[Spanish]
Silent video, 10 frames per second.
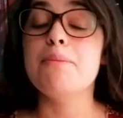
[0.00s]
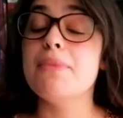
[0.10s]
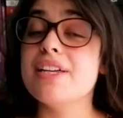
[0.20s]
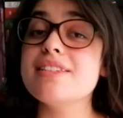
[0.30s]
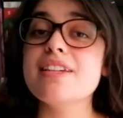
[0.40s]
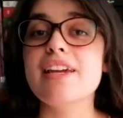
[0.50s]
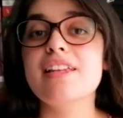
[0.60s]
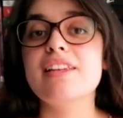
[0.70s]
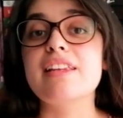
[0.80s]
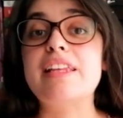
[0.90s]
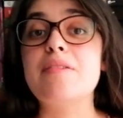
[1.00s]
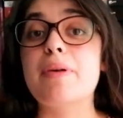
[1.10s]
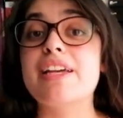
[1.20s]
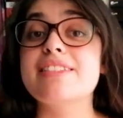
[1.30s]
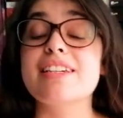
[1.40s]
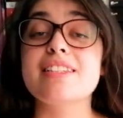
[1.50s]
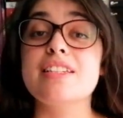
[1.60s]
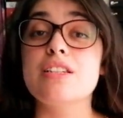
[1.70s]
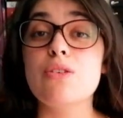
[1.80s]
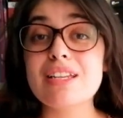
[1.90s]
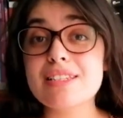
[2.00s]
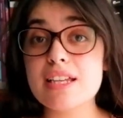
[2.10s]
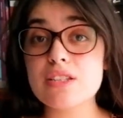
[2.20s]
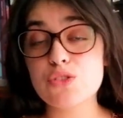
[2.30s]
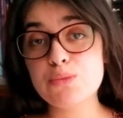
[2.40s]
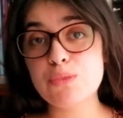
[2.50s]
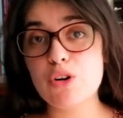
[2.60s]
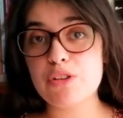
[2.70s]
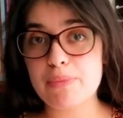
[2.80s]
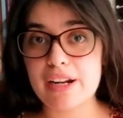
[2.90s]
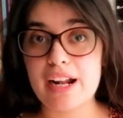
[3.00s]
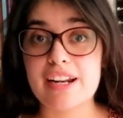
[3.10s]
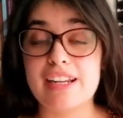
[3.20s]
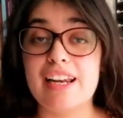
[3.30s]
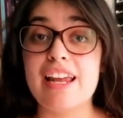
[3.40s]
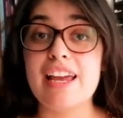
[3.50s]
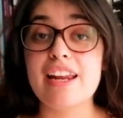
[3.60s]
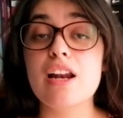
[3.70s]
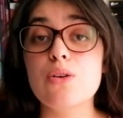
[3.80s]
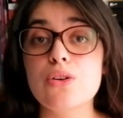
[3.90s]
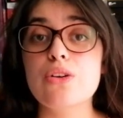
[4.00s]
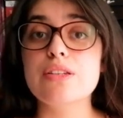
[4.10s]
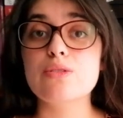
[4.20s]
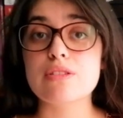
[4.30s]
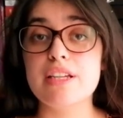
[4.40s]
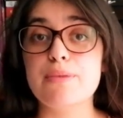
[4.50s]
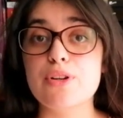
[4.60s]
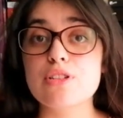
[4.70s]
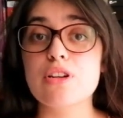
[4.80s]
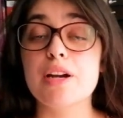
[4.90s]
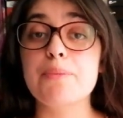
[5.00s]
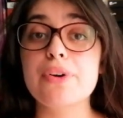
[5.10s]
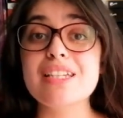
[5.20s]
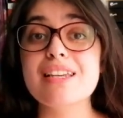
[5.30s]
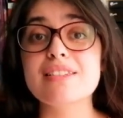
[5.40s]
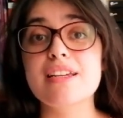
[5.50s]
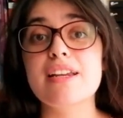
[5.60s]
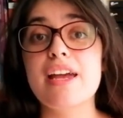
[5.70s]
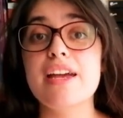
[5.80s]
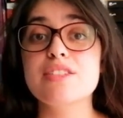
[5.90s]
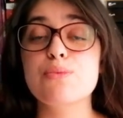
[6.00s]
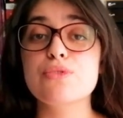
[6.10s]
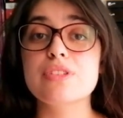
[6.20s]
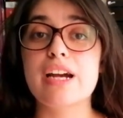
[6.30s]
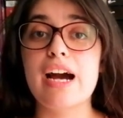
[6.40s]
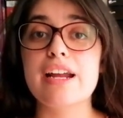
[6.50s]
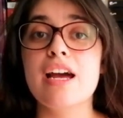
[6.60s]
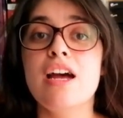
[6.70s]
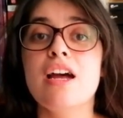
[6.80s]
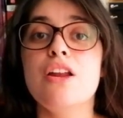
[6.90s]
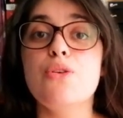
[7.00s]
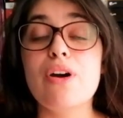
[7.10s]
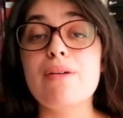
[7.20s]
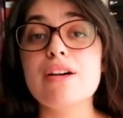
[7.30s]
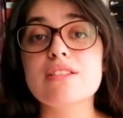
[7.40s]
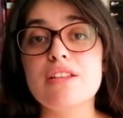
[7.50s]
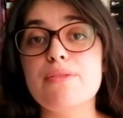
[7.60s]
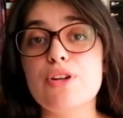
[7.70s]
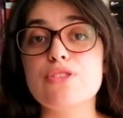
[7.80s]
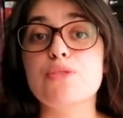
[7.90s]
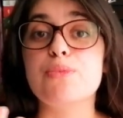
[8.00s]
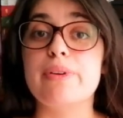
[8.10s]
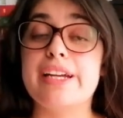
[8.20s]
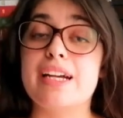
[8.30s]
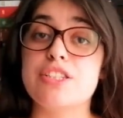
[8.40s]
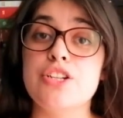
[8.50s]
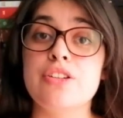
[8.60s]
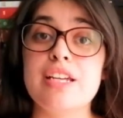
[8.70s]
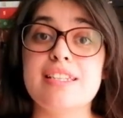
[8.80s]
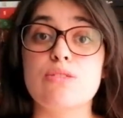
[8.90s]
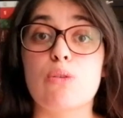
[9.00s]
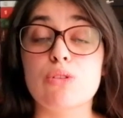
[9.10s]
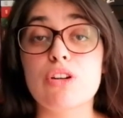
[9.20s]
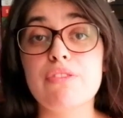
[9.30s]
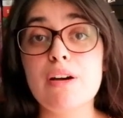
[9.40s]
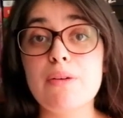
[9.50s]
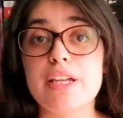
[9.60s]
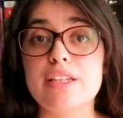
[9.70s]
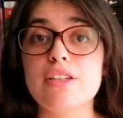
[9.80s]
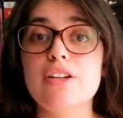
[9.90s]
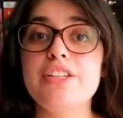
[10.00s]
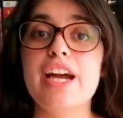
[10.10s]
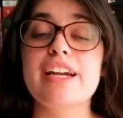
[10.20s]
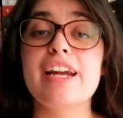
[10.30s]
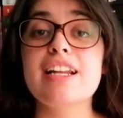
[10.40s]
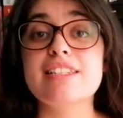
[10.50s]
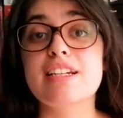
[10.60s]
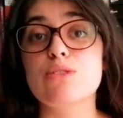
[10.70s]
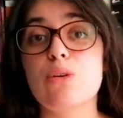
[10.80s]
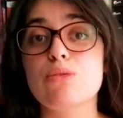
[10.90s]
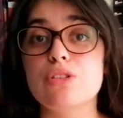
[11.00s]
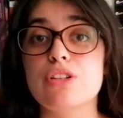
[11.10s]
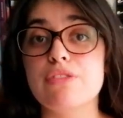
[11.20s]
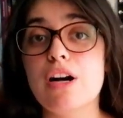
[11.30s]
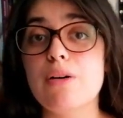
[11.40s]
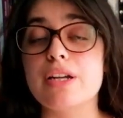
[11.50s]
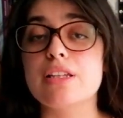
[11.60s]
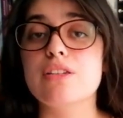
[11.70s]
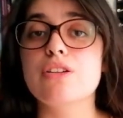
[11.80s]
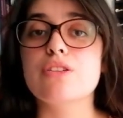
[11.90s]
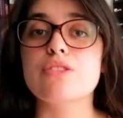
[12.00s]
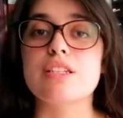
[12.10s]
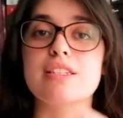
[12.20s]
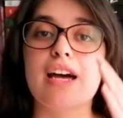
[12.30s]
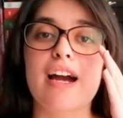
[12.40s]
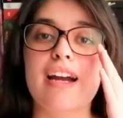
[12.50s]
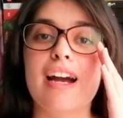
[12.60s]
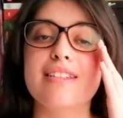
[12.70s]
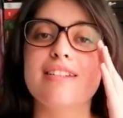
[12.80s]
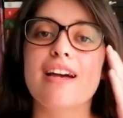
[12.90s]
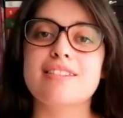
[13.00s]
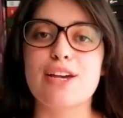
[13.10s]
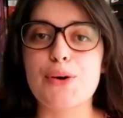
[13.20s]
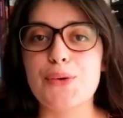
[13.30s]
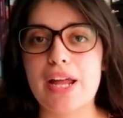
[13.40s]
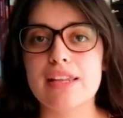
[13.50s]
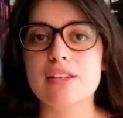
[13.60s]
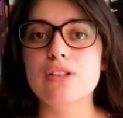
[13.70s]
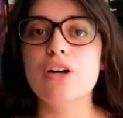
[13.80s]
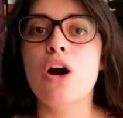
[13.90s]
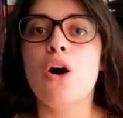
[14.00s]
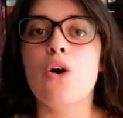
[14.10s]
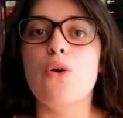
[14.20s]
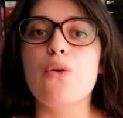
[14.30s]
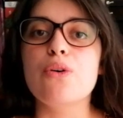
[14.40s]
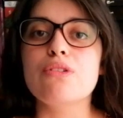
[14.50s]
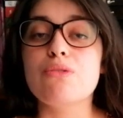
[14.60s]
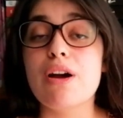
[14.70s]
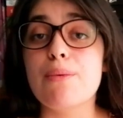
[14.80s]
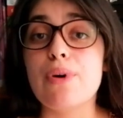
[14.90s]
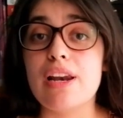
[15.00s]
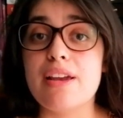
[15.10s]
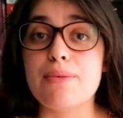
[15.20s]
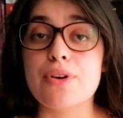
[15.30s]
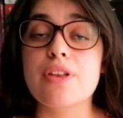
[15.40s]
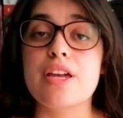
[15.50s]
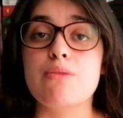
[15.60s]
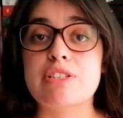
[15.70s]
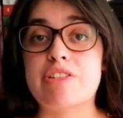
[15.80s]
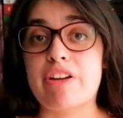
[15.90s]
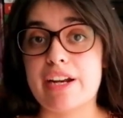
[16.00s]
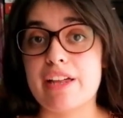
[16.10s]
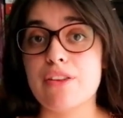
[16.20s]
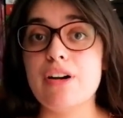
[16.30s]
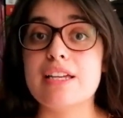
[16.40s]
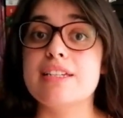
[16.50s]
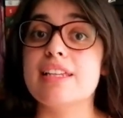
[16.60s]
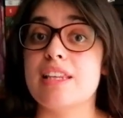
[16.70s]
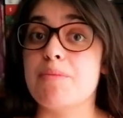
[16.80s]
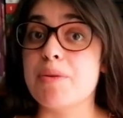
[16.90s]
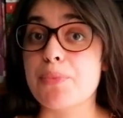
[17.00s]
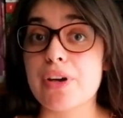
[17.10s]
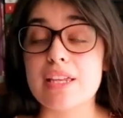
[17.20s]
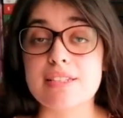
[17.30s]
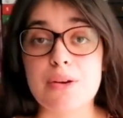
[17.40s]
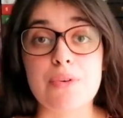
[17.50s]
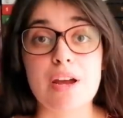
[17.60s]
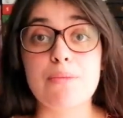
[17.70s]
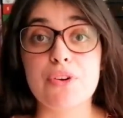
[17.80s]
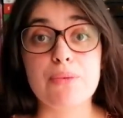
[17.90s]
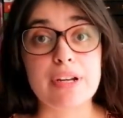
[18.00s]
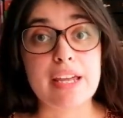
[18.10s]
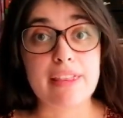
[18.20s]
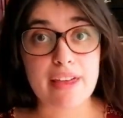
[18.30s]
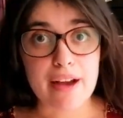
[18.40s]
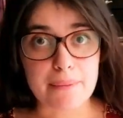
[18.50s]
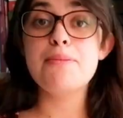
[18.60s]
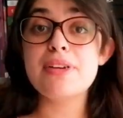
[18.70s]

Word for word: Mi siguiente tip es que si no estás de humor para releer alguno de tus libros, lo que puedes hacer es buscar nuevos libros o publicaciones de tu autor favorito, ya que al ser tu autor favorito nos está casi asegurando un nuevo libro de nuestro agrado, así que también puede ser una muy buena idea.